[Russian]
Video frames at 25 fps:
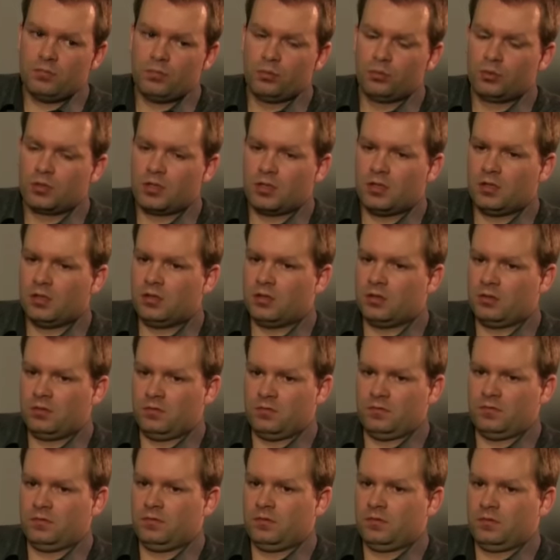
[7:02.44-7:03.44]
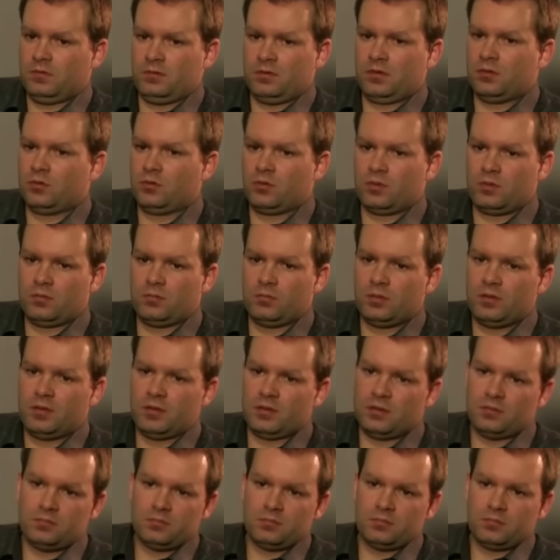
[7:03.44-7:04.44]
не будки, в, которые
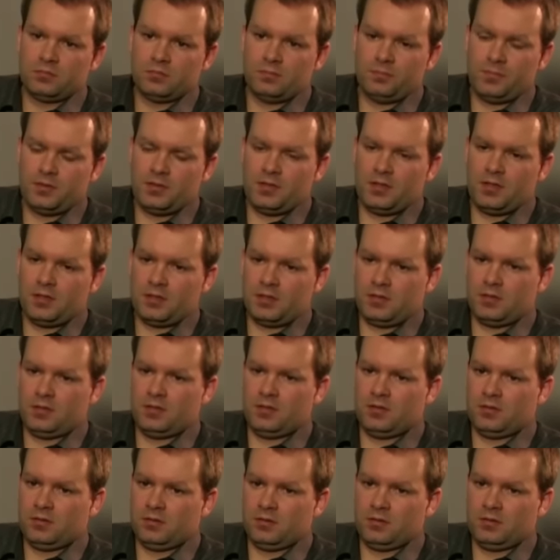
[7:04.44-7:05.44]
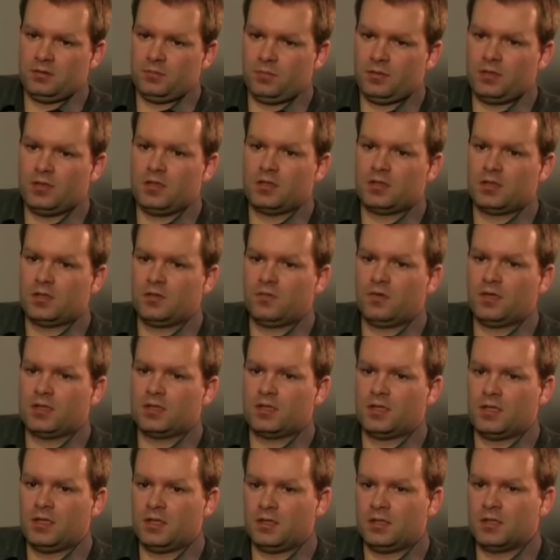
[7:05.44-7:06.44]
были там
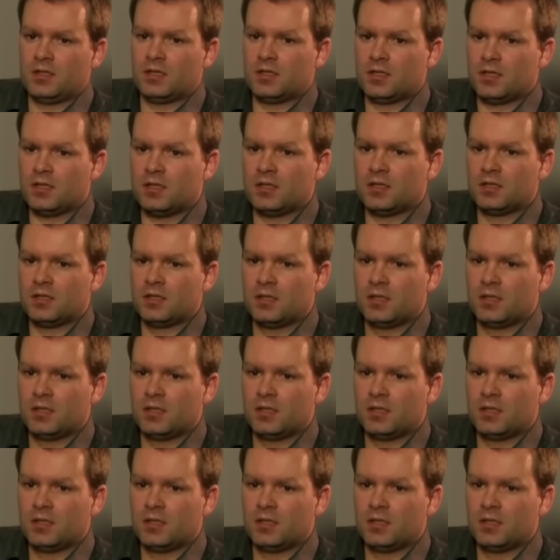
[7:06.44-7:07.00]
15-20 э, лет назад,